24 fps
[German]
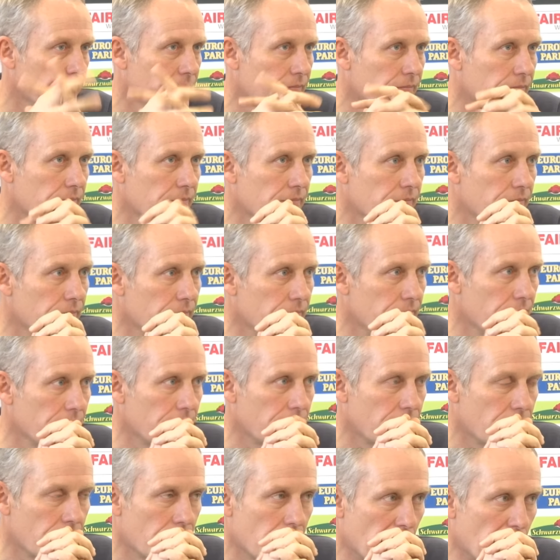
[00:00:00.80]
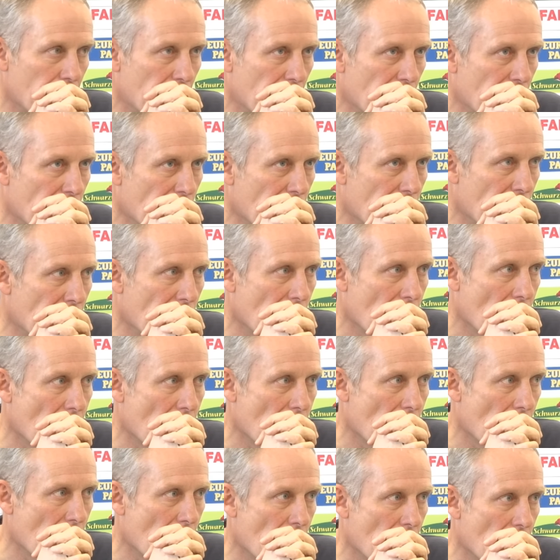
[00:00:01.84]
Dortmund ist die Mannschaft, gegen
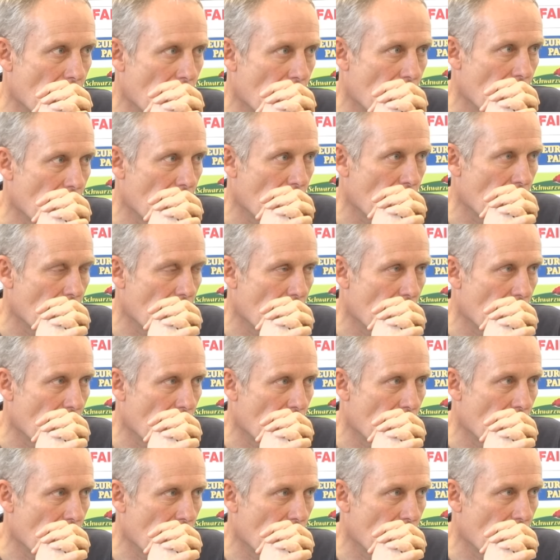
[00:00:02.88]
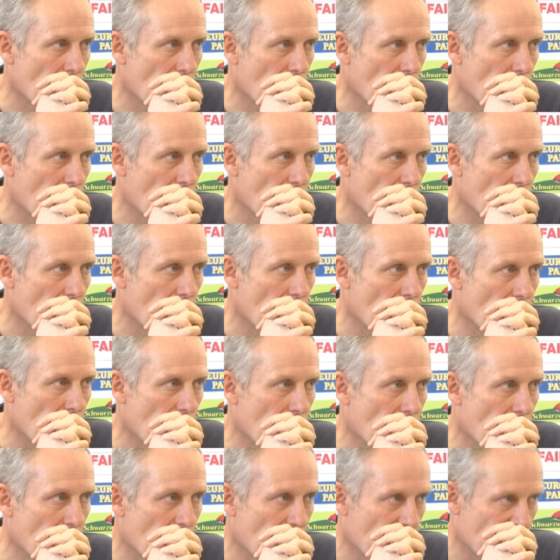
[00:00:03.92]
die Sie noch nicht gepunktet haben.
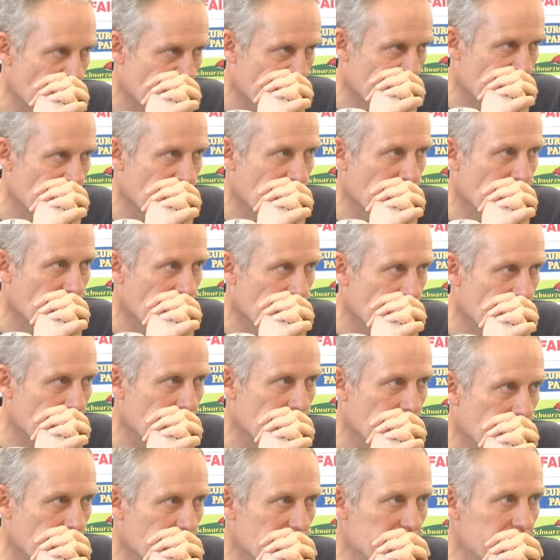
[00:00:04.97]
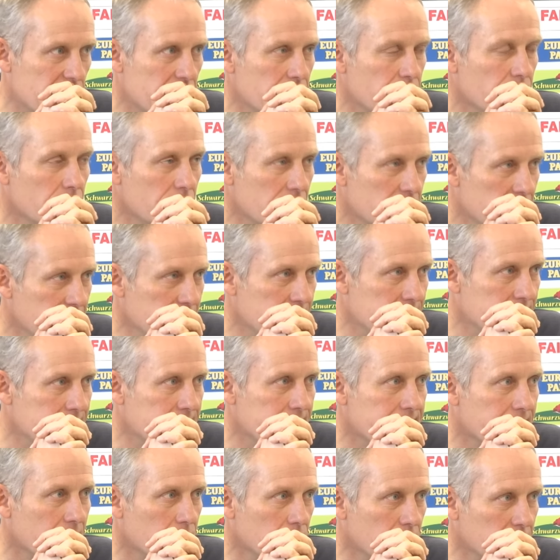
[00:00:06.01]
Muss, muss ich das
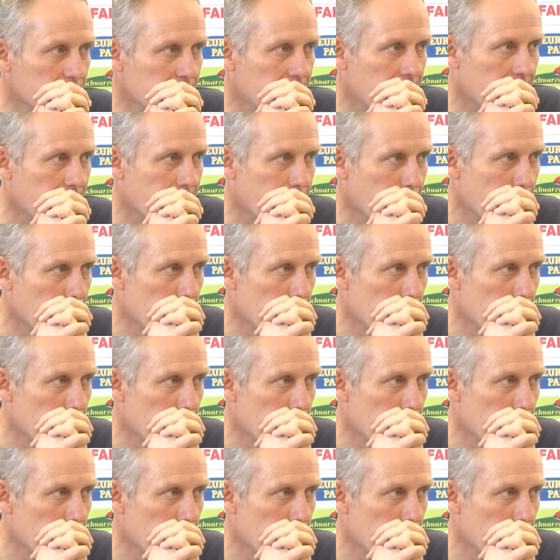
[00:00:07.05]
jetzt auch noch sagen?